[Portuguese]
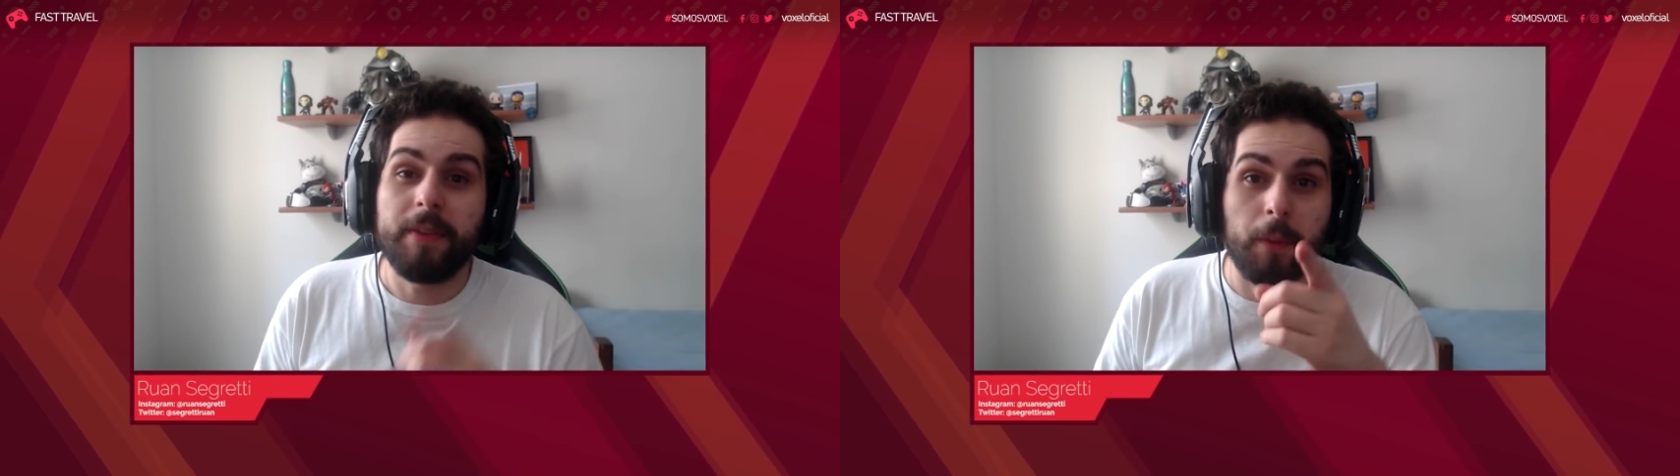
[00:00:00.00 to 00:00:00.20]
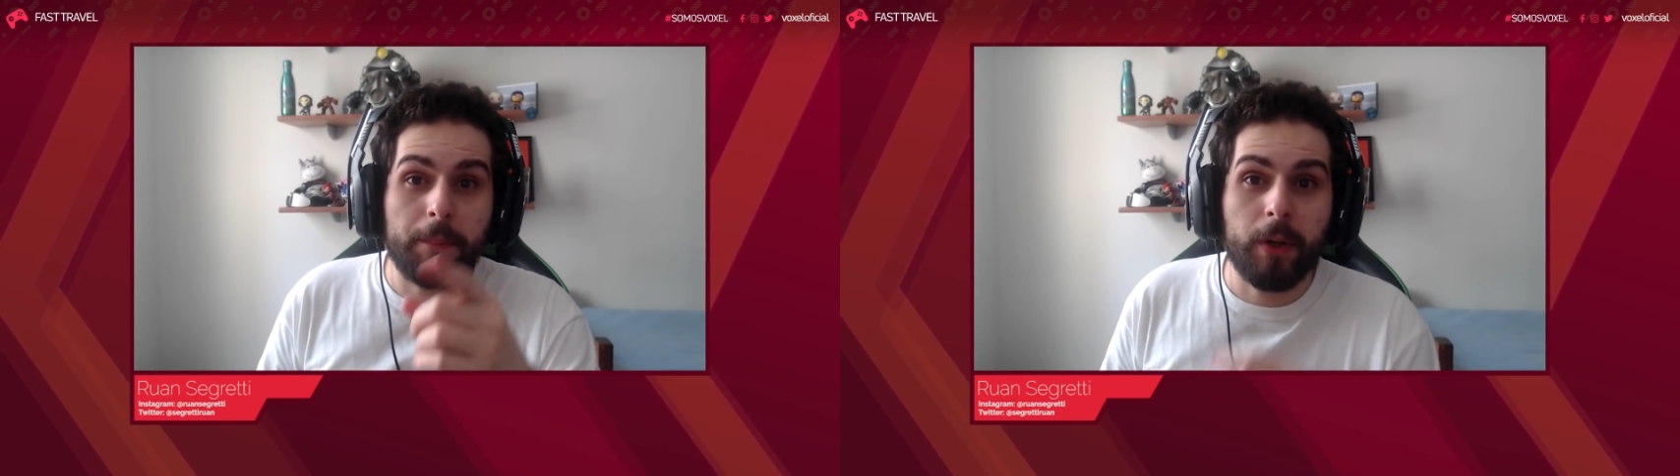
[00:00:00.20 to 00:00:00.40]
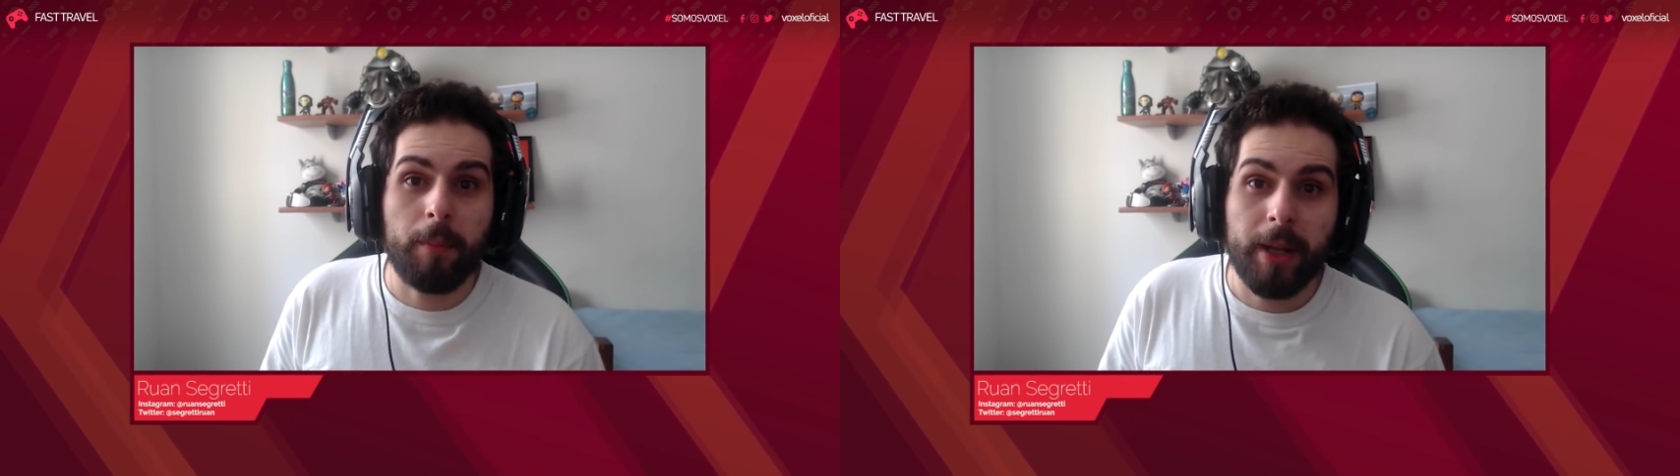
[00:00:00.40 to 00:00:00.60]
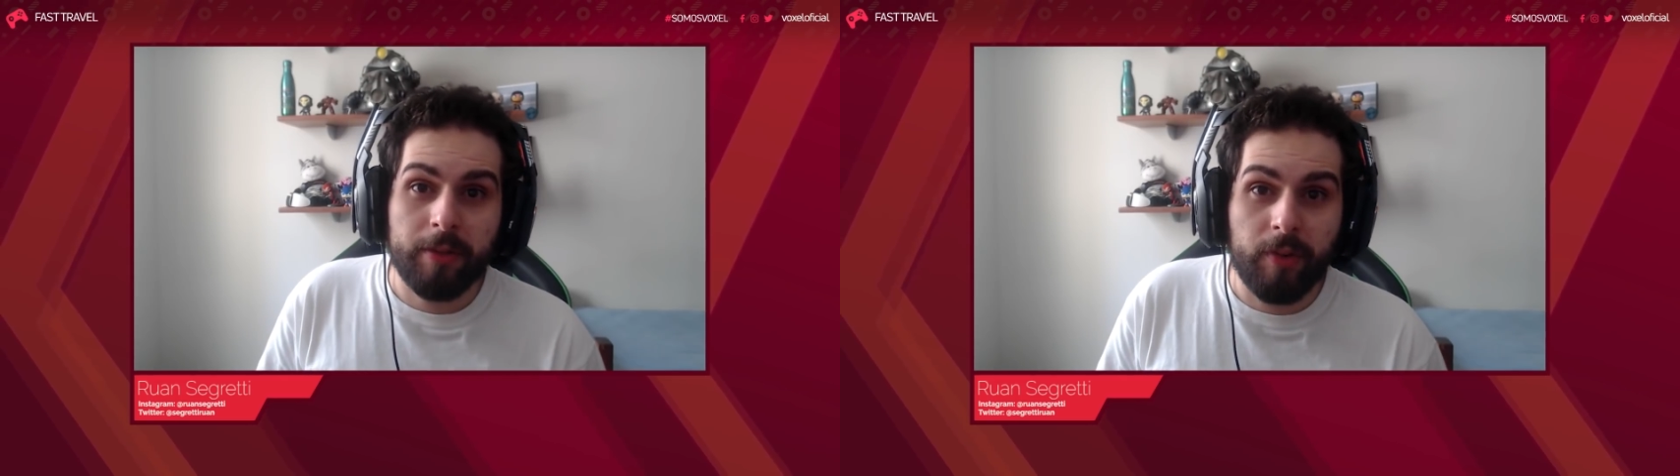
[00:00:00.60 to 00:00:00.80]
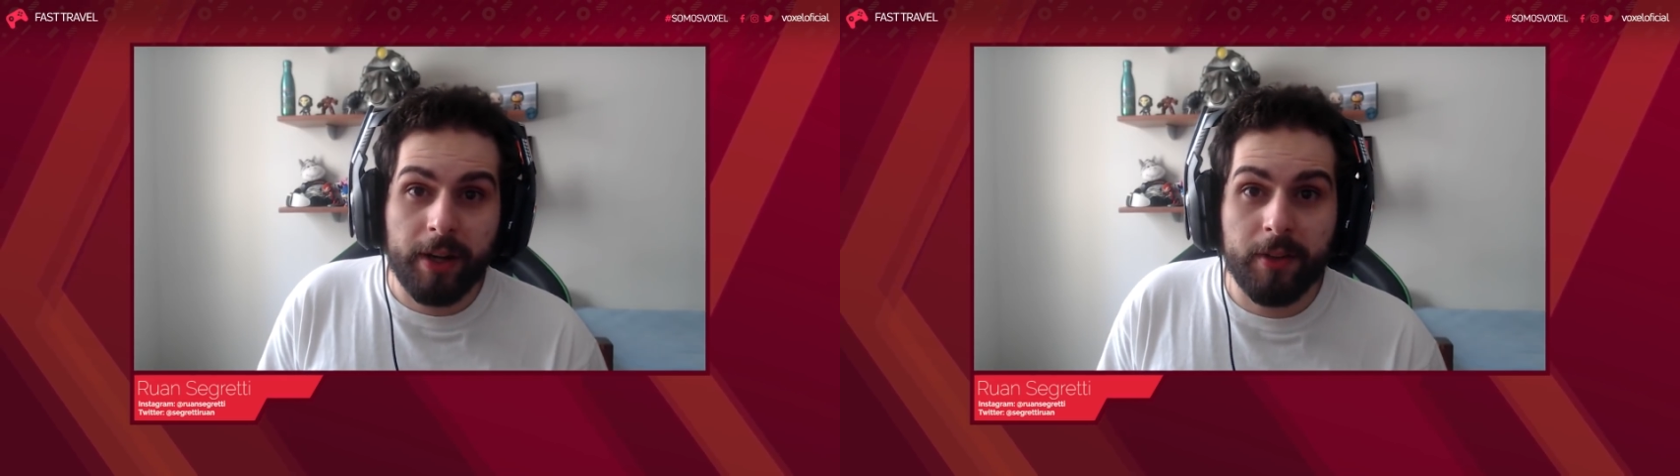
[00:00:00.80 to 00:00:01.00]
Não perca a Black
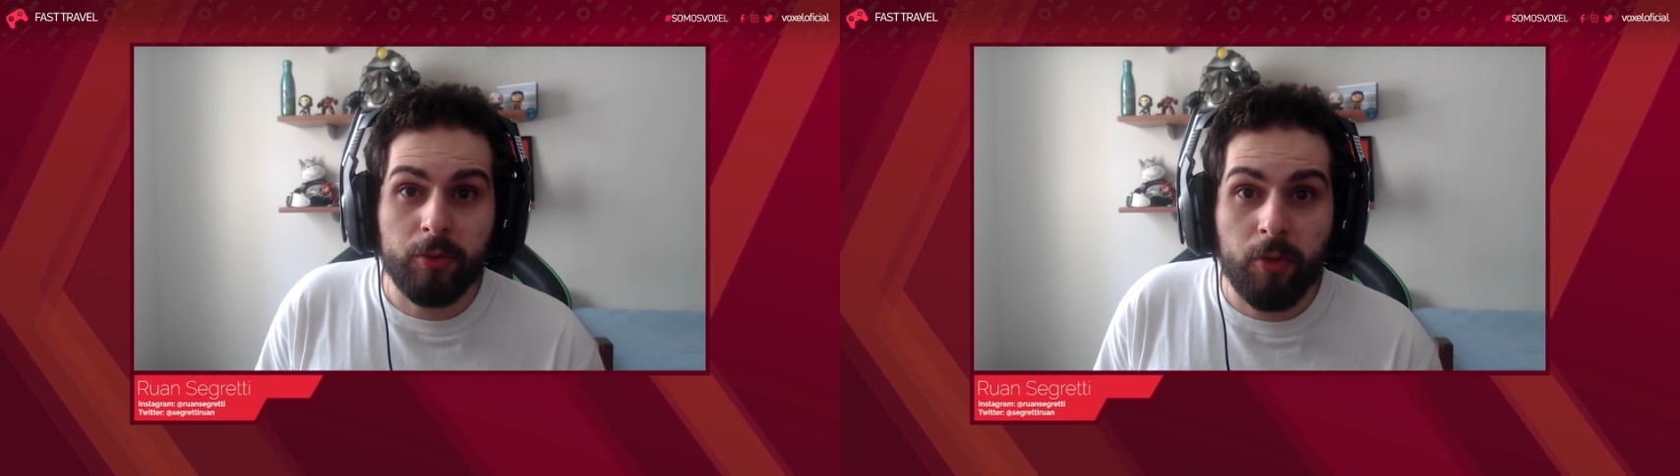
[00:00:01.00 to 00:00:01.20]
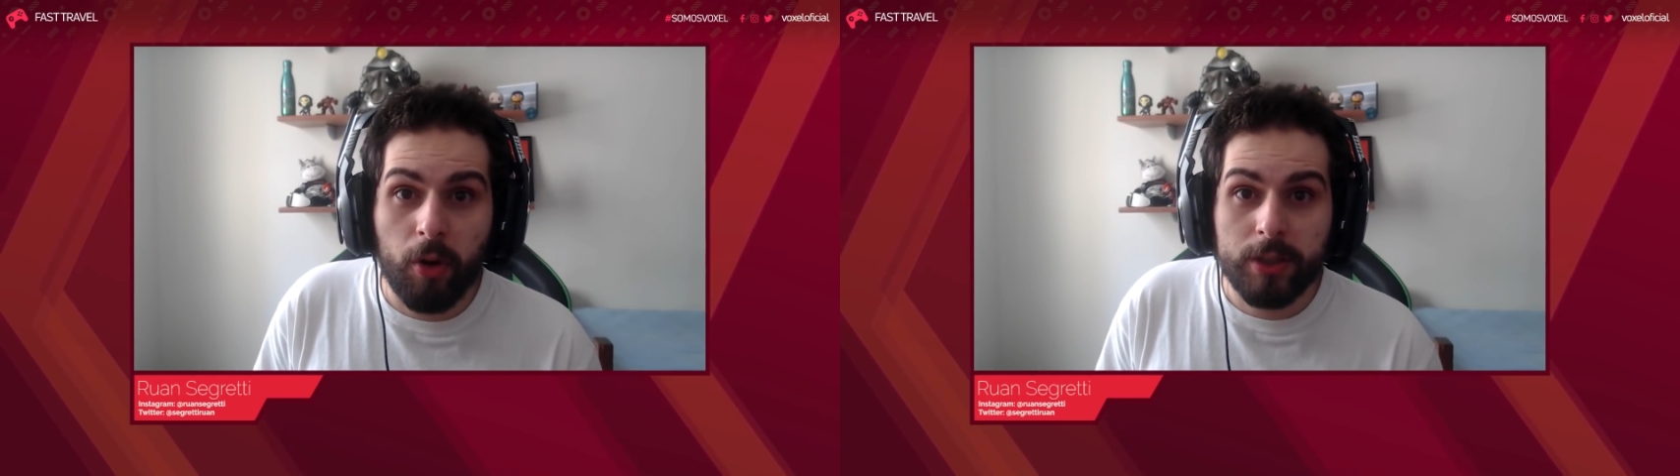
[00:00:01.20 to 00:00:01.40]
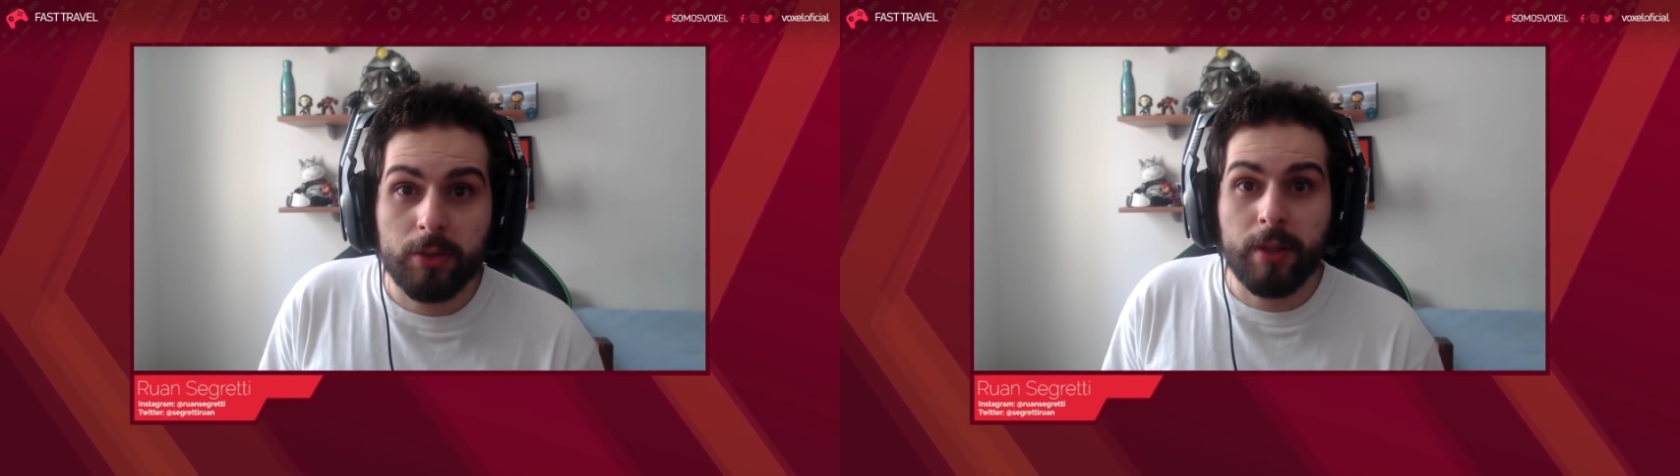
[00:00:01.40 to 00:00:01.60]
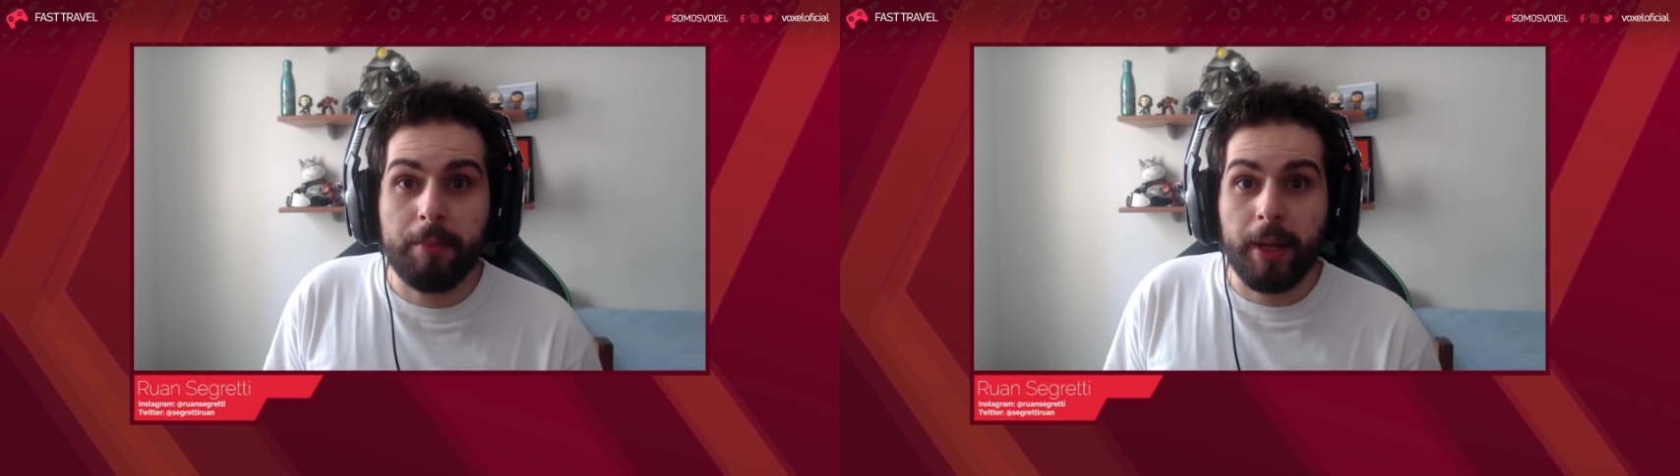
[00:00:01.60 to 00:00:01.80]
Friday no Voxel também,